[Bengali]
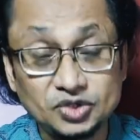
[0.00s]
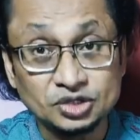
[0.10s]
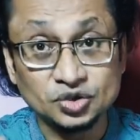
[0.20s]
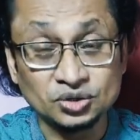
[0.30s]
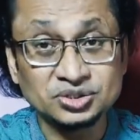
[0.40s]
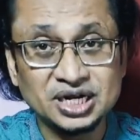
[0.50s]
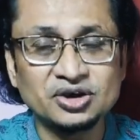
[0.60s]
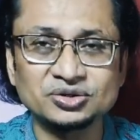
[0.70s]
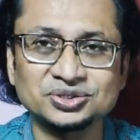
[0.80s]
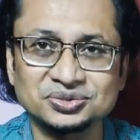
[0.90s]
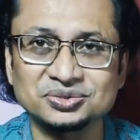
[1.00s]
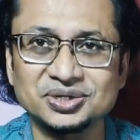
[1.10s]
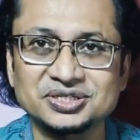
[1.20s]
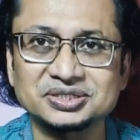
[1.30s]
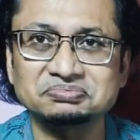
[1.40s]
তখন তারা অনশন
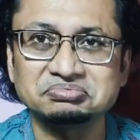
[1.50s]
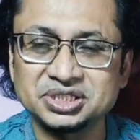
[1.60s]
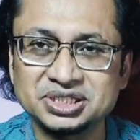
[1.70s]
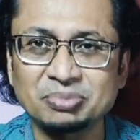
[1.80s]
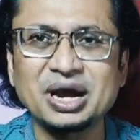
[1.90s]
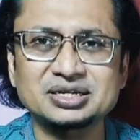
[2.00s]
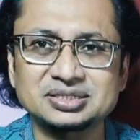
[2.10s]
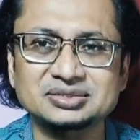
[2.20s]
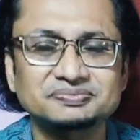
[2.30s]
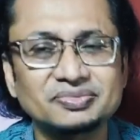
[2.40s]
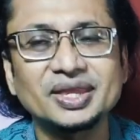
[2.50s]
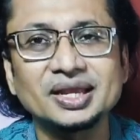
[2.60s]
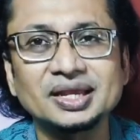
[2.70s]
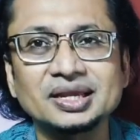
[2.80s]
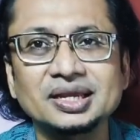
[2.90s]
করেছে সাবাস
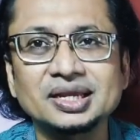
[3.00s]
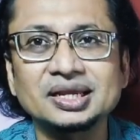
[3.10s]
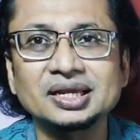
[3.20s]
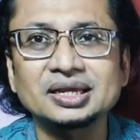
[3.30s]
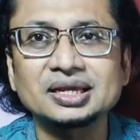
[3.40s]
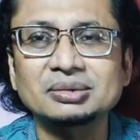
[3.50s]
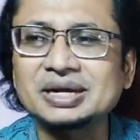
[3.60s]
মানে